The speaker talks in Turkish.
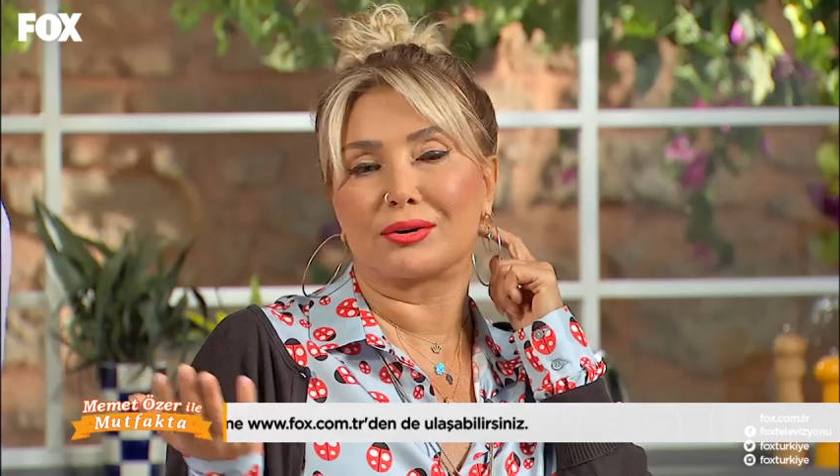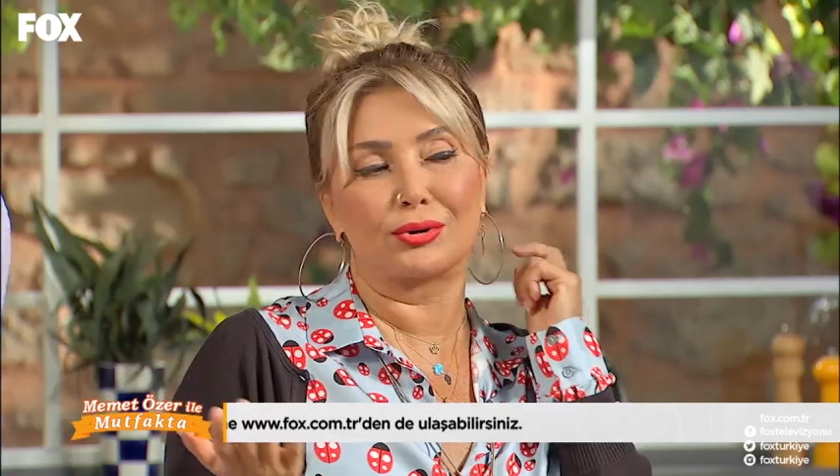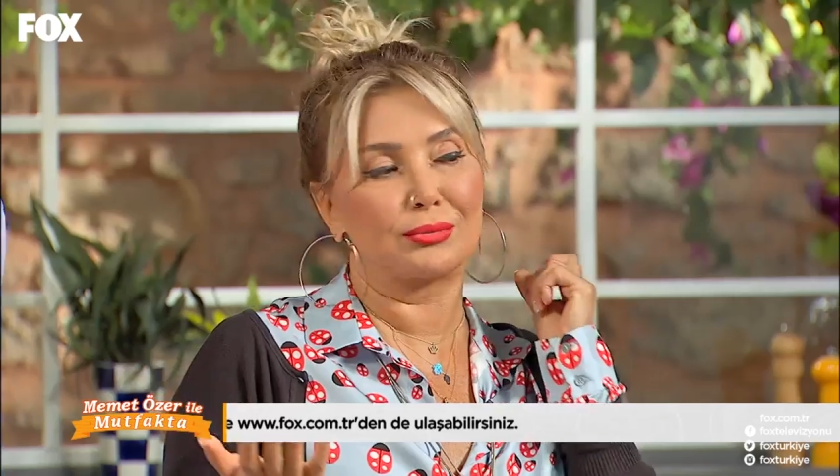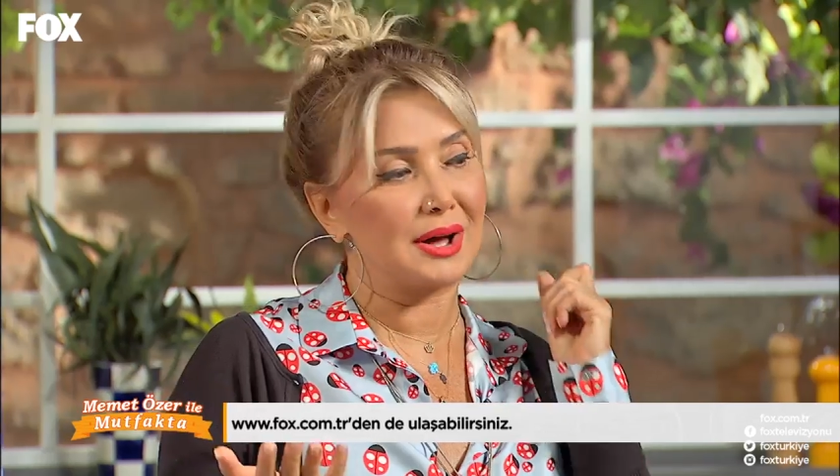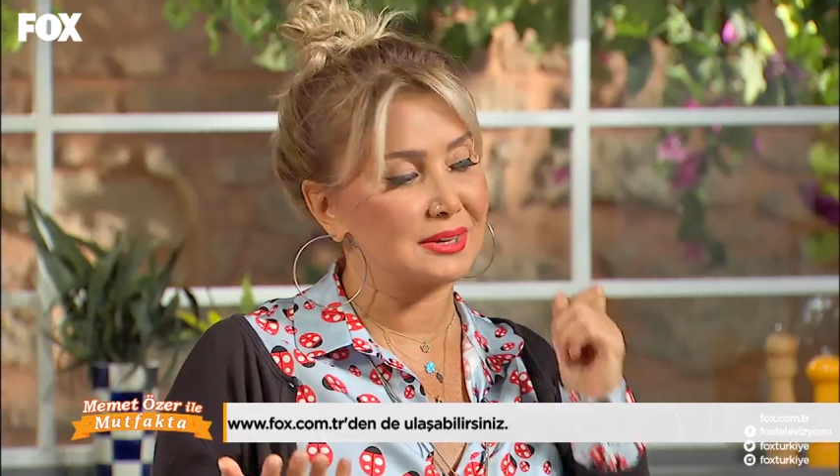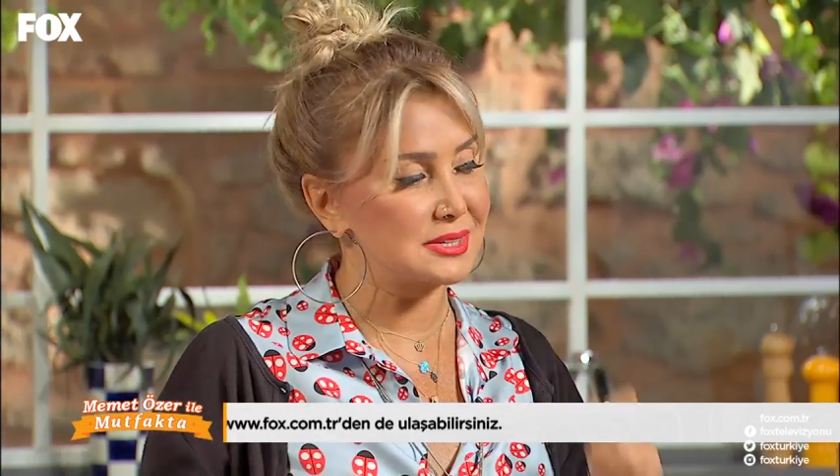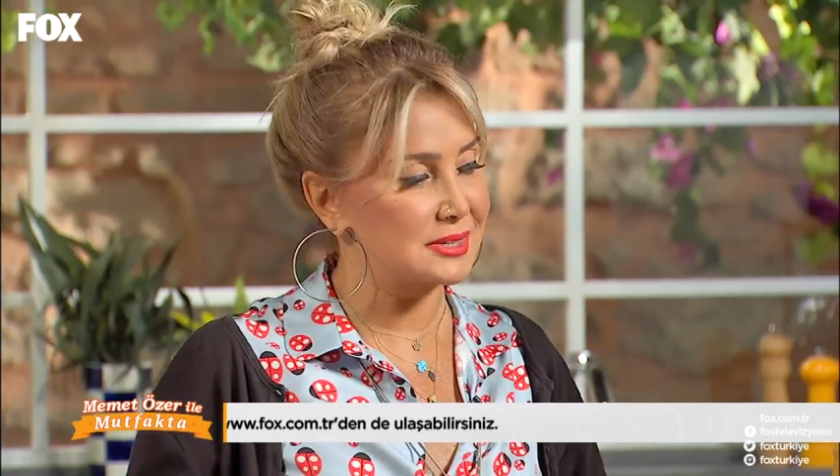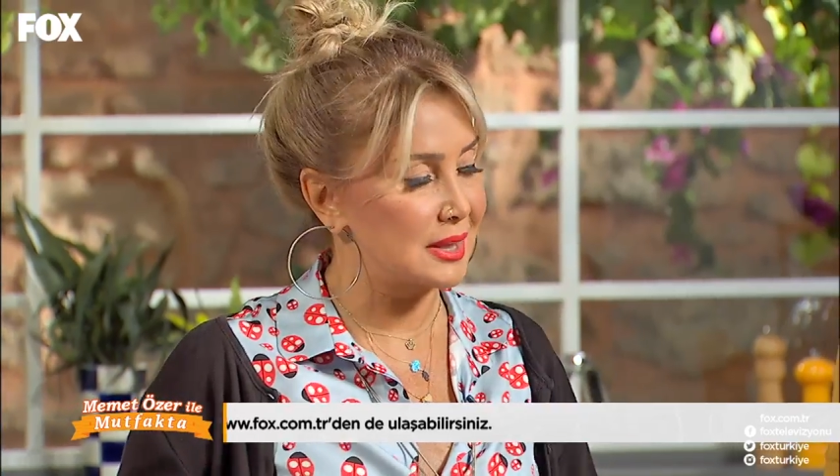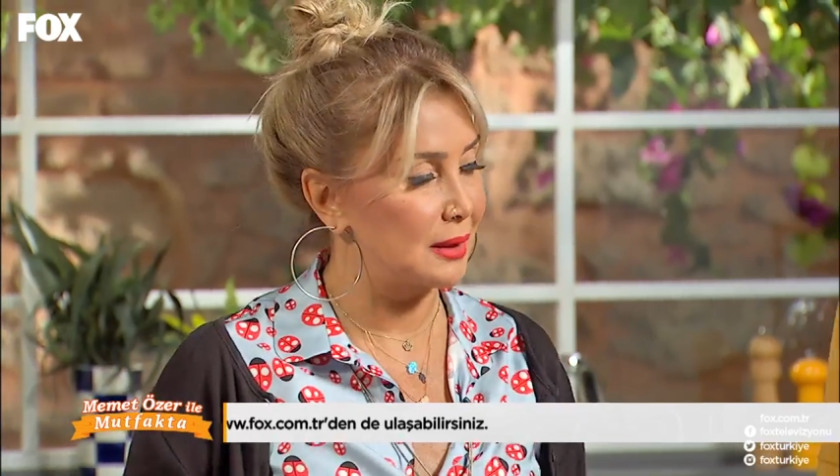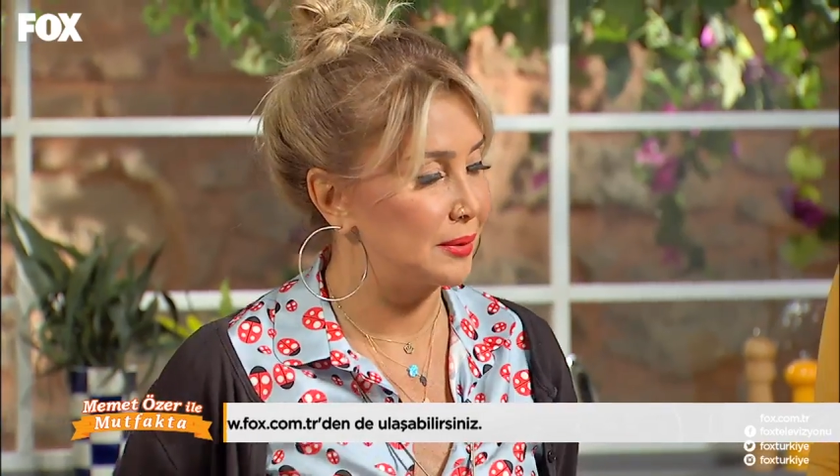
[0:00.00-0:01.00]
olmaz, olmaz yani.
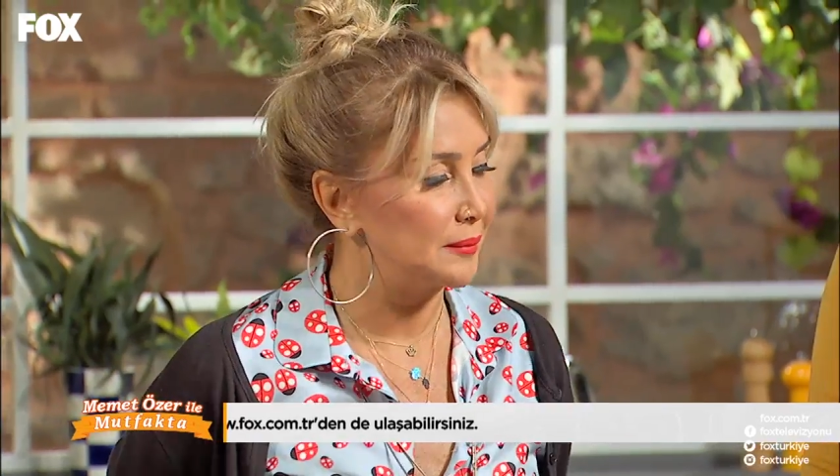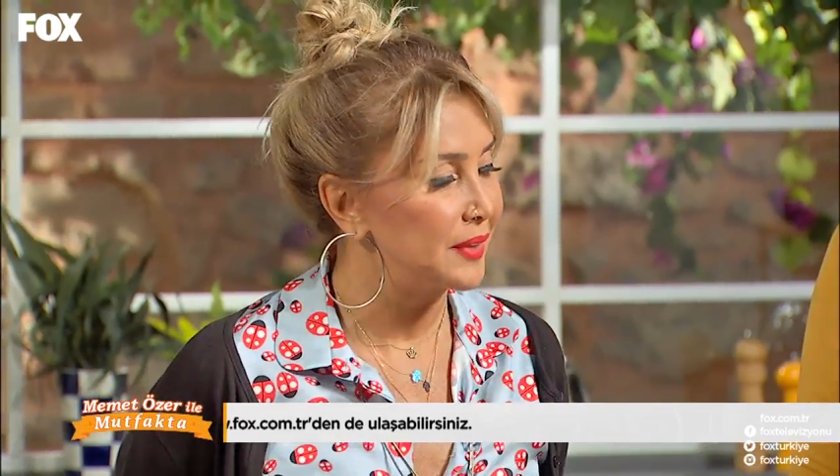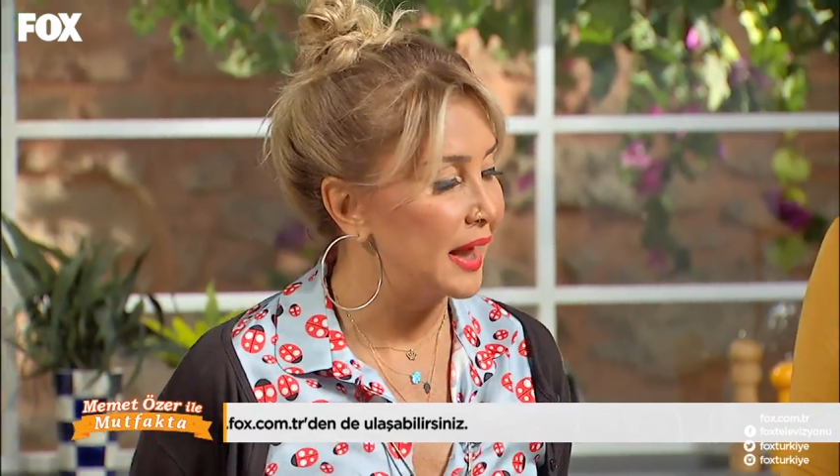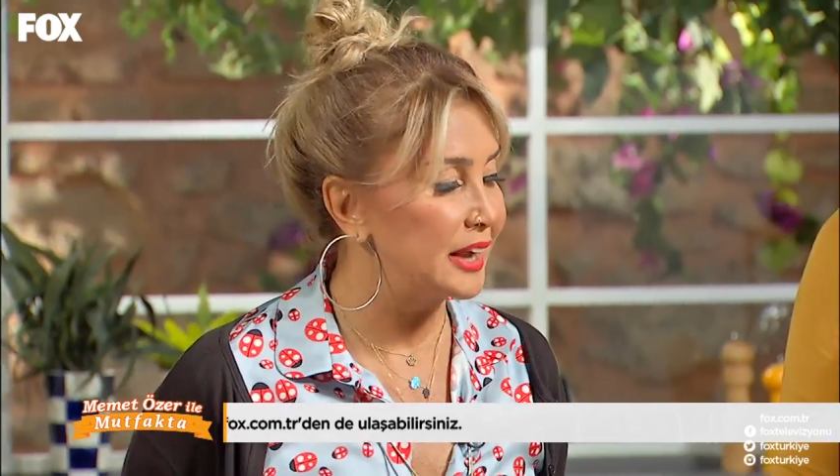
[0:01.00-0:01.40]
Olmaz.